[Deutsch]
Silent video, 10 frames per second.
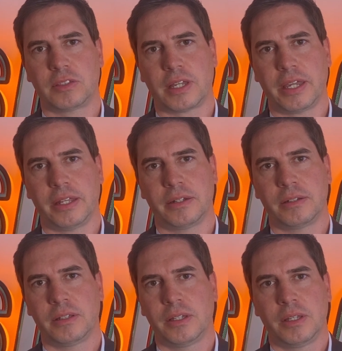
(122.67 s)
ist
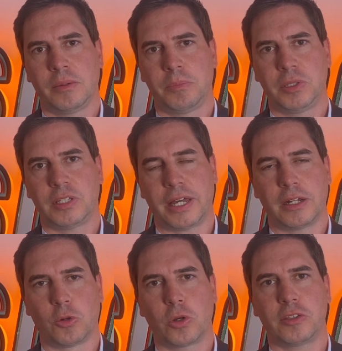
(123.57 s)
ein bisher
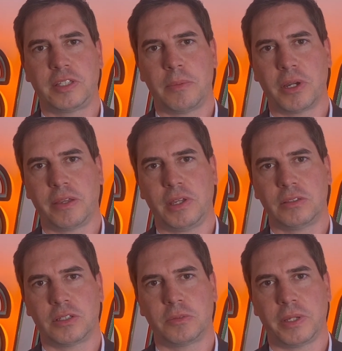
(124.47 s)
analoges Thema
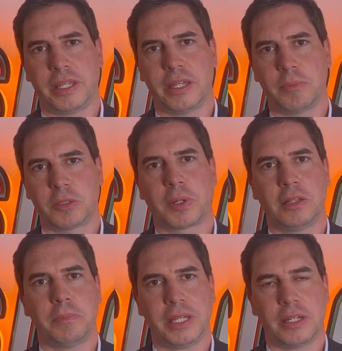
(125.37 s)
gewesen, das wir eher mit
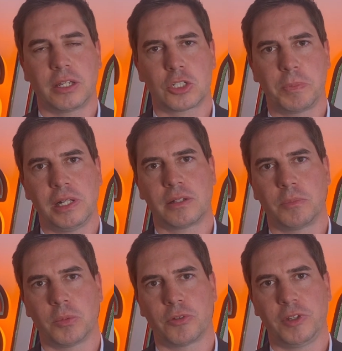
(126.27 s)
Printmedien gespielt
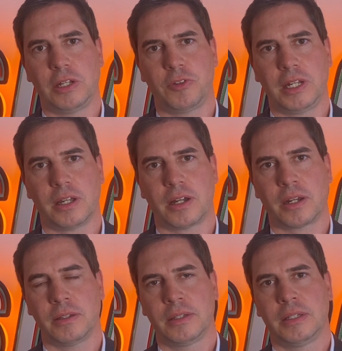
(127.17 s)
haben über viele, viele
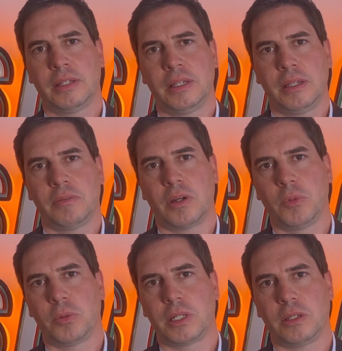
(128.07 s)
Jahre. Wir
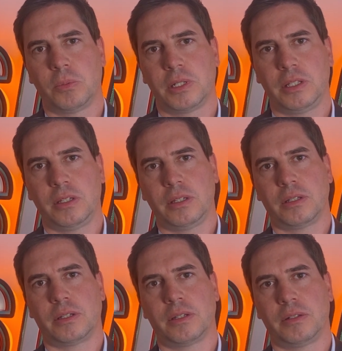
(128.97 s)
haben über, über
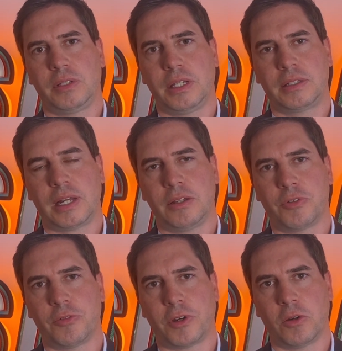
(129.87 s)
die äh, digitale
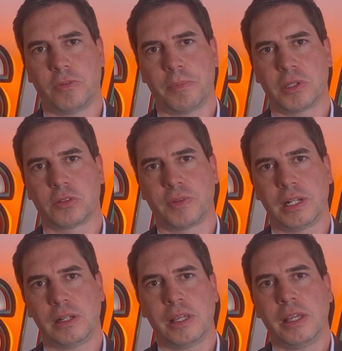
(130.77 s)
VV, wenn man so
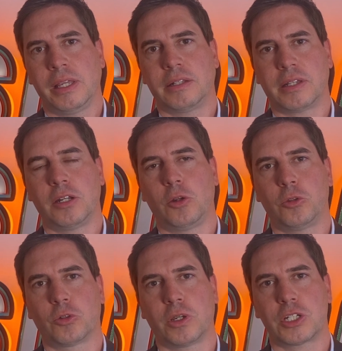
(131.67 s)
will, jetzt eine
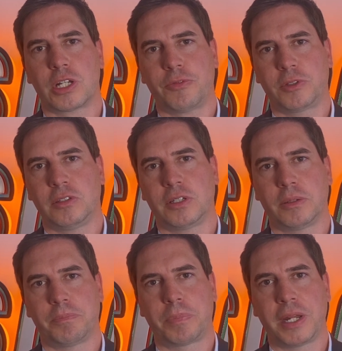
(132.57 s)
Lösung geschafft,
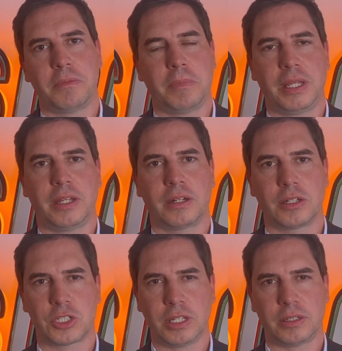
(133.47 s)
diese
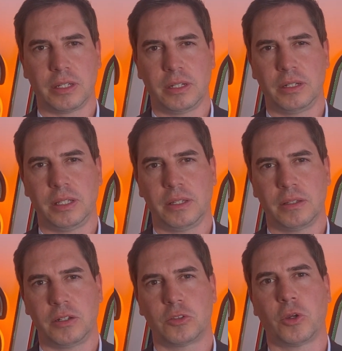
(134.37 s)
Printmediengeschichte in, die,
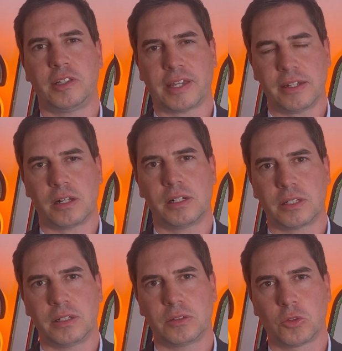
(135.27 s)
in das neue
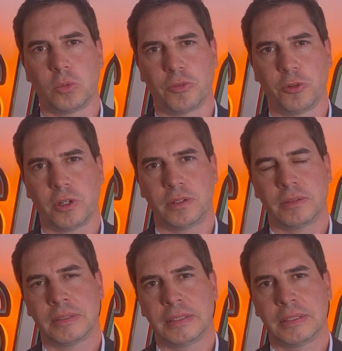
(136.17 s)
Zeitalter zu überführen.